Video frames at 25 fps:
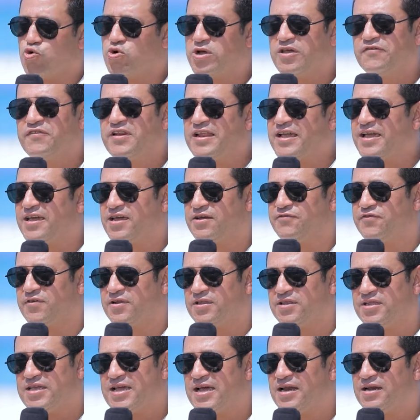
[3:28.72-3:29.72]
جه في الاخر في
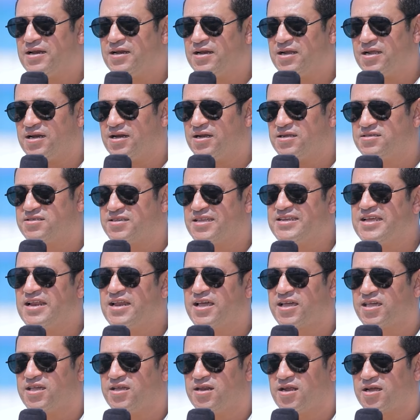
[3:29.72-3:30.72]
الدقيقه الثانيه
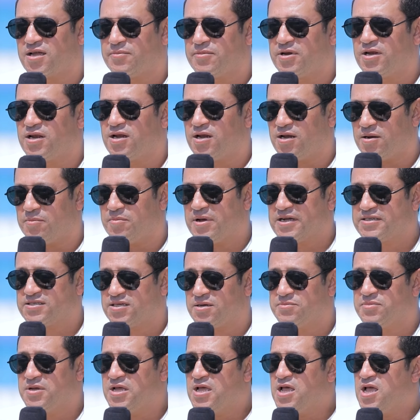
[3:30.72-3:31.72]
الاخيره كمان
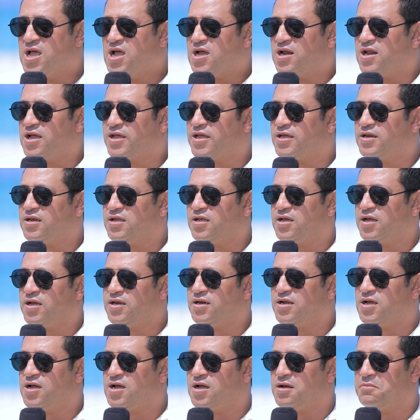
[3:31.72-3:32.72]
للمكسب لكن
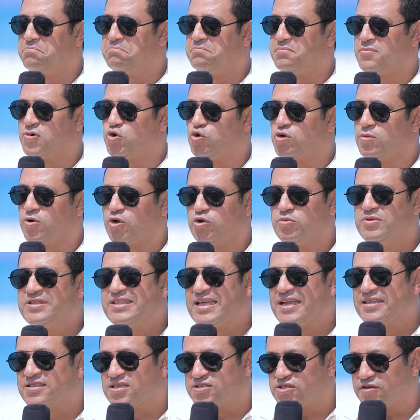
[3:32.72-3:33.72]
احنا كنا مغلوبين
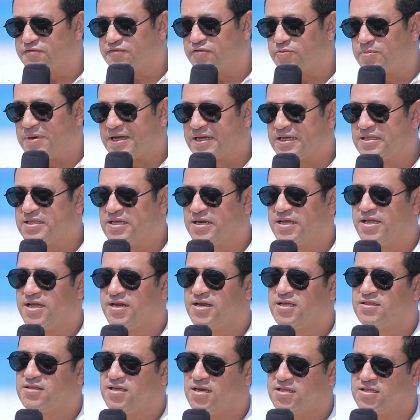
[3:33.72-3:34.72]
3 0 بعد كده
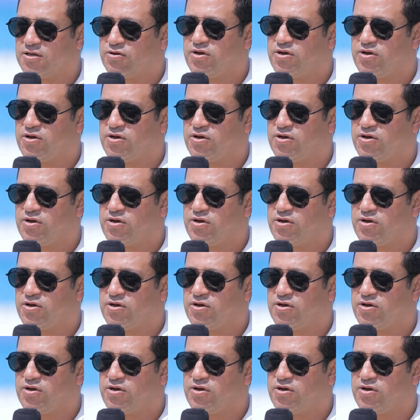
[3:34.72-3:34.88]
رجعنا 3